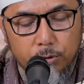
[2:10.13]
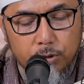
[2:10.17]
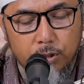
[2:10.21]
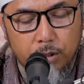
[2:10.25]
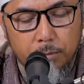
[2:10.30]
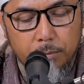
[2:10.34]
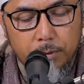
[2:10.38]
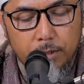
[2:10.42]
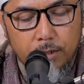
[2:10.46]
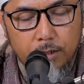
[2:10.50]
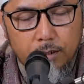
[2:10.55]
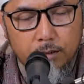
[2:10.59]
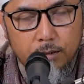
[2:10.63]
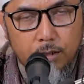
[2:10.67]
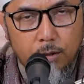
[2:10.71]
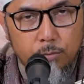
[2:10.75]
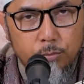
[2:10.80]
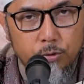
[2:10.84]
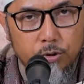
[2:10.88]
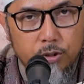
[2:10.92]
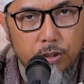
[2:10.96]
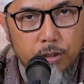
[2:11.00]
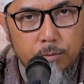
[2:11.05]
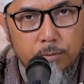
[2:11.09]
Kaum muslimin dan
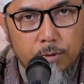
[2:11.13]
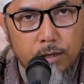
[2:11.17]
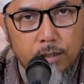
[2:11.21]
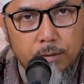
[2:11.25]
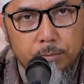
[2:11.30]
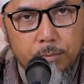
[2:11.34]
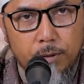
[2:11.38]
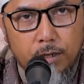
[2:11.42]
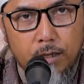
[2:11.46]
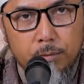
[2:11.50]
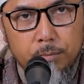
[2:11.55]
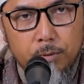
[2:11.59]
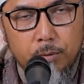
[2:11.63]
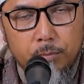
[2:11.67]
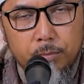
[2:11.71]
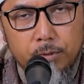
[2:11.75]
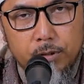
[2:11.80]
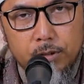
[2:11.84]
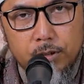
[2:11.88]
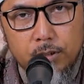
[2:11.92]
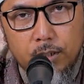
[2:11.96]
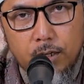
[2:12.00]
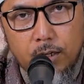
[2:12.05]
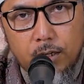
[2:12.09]
kaum muslimat, para
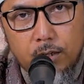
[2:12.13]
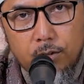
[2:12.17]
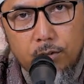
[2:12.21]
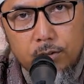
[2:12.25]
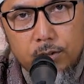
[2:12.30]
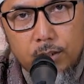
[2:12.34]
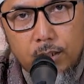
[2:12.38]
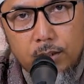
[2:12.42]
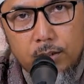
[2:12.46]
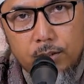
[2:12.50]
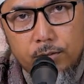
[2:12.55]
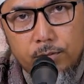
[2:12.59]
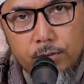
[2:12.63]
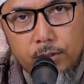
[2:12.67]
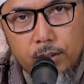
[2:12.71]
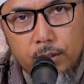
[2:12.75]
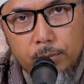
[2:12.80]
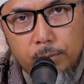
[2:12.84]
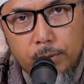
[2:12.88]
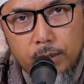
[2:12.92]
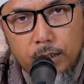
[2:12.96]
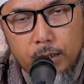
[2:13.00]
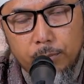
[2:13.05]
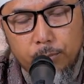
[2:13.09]
pemirsa Rosa TV
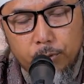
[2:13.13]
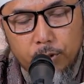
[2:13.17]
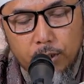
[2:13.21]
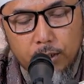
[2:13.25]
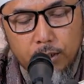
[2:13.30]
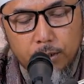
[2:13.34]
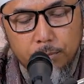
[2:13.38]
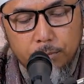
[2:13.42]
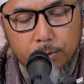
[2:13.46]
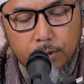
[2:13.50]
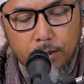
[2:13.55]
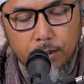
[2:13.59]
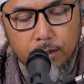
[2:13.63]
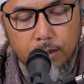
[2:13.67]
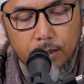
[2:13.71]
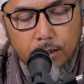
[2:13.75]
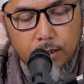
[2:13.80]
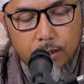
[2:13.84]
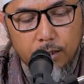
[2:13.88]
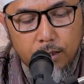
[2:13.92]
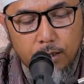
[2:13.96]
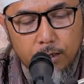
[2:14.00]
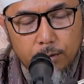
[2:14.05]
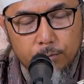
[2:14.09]
dimanapun Anda
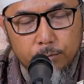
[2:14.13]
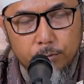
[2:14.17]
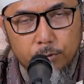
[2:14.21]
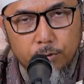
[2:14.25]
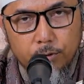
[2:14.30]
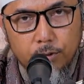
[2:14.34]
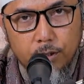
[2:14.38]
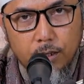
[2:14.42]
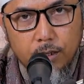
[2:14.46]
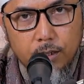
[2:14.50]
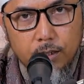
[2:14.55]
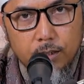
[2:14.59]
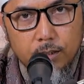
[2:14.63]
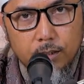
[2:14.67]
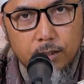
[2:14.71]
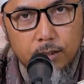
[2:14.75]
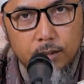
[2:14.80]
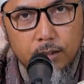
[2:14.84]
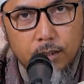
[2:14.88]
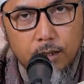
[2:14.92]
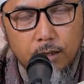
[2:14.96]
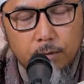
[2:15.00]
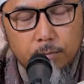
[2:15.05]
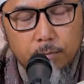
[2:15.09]
berada, Alhamdulillah
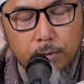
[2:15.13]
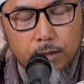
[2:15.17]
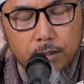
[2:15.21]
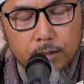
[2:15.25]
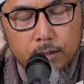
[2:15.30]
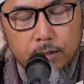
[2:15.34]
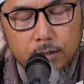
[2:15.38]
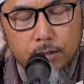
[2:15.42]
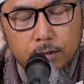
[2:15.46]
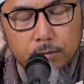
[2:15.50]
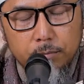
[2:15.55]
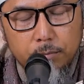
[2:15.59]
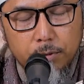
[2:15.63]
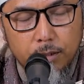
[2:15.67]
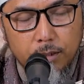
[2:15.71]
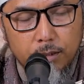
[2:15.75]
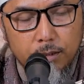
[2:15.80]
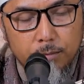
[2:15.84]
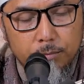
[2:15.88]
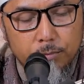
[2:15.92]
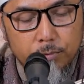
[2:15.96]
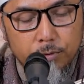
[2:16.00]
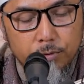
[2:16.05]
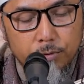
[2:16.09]
kita kembali
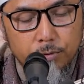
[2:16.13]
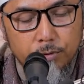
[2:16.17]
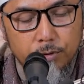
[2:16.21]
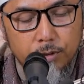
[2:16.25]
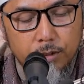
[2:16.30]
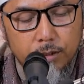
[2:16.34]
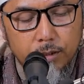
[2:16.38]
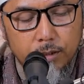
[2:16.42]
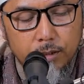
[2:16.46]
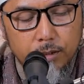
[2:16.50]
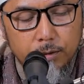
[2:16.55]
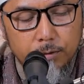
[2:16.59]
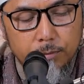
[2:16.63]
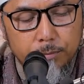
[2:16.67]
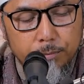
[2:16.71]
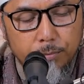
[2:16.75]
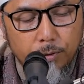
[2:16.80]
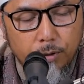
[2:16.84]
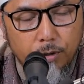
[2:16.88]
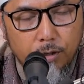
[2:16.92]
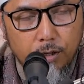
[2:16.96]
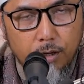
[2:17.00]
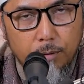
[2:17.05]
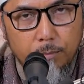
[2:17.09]
bertemu di
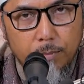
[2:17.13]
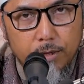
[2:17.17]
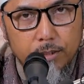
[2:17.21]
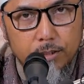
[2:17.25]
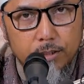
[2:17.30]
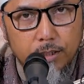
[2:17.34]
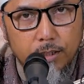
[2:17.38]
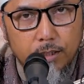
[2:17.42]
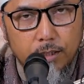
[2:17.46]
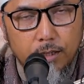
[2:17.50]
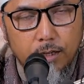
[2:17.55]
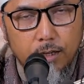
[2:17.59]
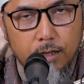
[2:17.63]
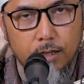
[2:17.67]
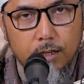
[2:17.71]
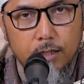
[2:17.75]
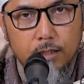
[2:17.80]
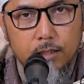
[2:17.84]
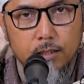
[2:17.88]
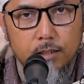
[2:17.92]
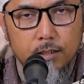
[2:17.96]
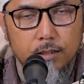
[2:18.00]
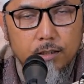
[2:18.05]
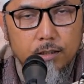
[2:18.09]
program
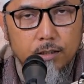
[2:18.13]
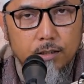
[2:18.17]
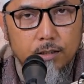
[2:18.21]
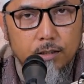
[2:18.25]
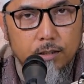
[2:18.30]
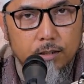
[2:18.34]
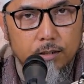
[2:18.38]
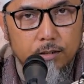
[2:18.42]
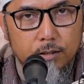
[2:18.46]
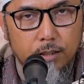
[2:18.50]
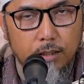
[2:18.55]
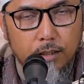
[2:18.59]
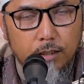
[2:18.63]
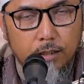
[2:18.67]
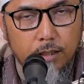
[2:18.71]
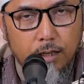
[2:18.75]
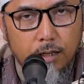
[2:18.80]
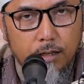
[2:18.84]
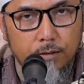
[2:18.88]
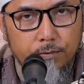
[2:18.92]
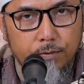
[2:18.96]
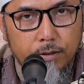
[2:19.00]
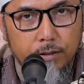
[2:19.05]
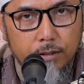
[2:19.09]
acara
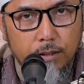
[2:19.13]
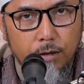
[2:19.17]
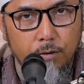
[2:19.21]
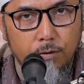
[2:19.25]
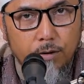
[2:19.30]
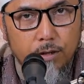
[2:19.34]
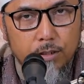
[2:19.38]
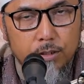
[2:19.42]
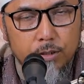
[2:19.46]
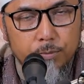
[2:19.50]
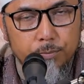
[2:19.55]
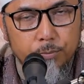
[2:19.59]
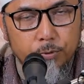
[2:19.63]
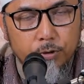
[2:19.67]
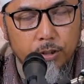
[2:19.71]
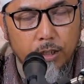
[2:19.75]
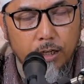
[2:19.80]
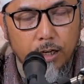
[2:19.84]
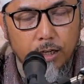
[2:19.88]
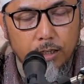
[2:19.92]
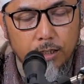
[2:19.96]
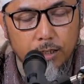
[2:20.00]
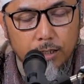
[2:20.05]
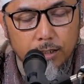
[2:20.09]
serial Fatawa
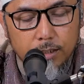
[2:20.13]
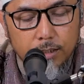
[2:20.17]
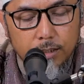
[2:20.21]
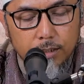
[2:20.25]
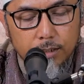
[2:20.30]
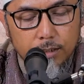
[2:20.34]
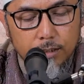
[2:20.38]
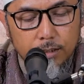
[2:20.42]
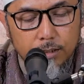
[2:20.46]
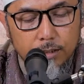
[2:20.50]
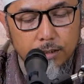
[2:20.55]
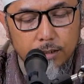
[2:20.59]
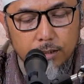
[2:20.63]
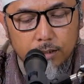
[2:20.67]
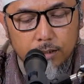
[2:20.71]
Seputar Anak.